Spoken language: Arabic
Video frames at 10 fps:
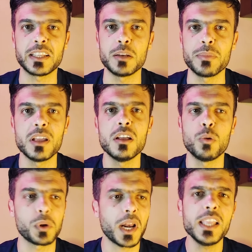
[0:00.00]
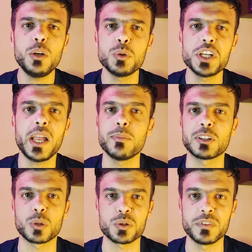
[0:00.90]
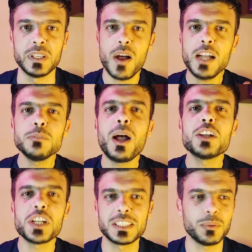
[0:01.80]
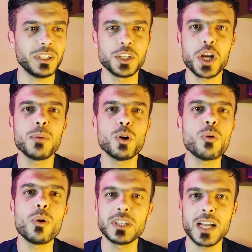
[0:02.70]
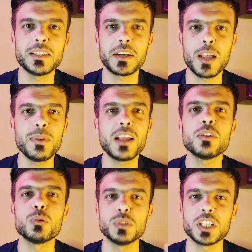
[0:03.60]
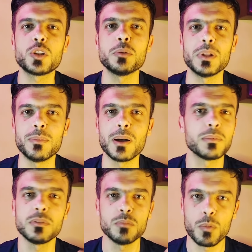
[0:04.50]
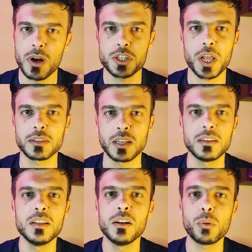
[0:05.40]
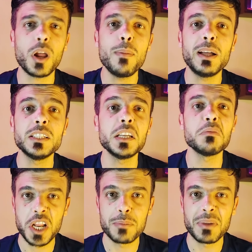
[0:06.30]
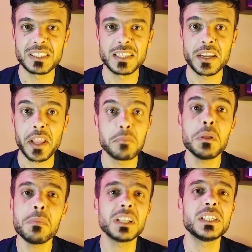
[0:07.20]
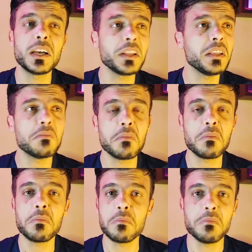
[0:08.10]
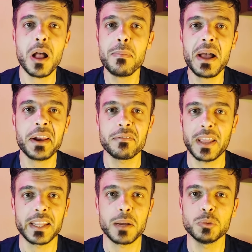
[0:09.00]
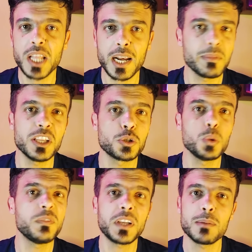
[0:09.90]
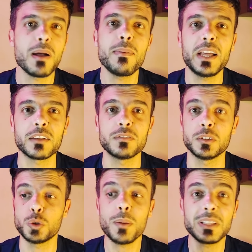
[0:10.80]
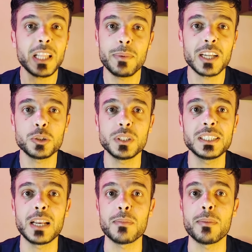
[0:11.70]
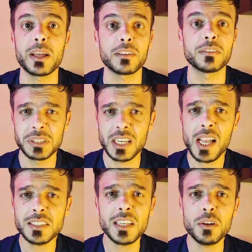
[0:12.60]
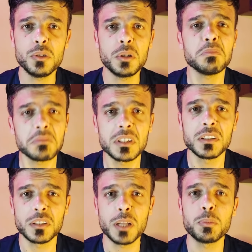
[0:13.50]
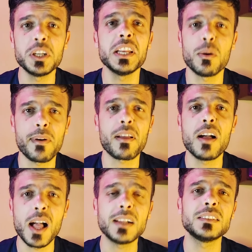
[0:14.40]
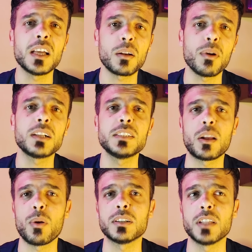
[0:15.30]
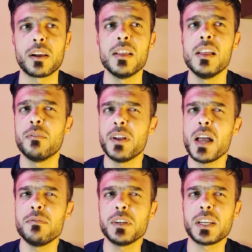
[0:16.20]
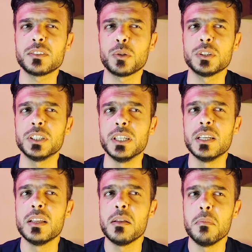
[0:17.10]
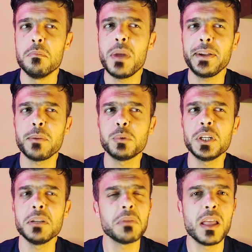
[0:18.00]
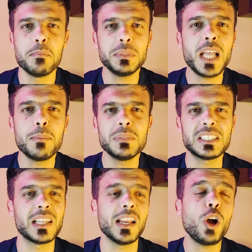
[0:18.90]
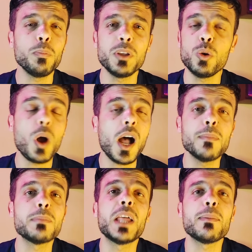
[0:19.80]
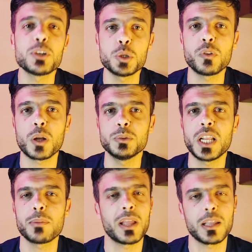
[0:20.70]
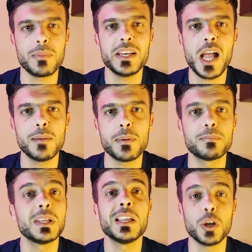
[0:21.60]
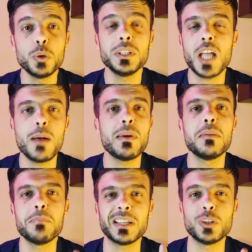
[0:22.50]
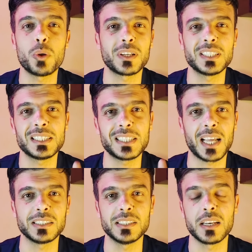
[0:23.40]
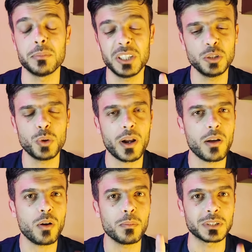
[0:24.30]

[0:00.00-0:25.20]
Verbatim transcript: الكلمه والرايح والجاي عم يلطش فيه فقعد معاه جلسه واحده جابه هو والكادر كاملا وزتهم من الباب مباشره وراح بعدين جلب ماتزاري مين ماتزاري ما بعرف يعني كمدرب هي شو الفكره ما بعرف شو عم يطلع براسه هذا الزلمه ما بعرف بس اللي حصل انه نابولي لورا اكثر واكثر واكثر فالان فكره كونتي مع نابولي متحمس له لحبي له حابب دائما اشوفه كمدرب لكن ماني حابب انه يتعامل مع ديلورنتس تحديدا بدي انتم ارائكم